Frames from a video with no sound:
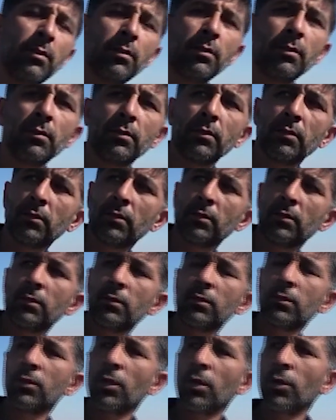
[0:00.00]
e,
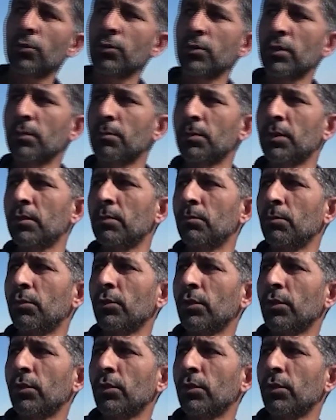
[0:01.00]
daha önce bizim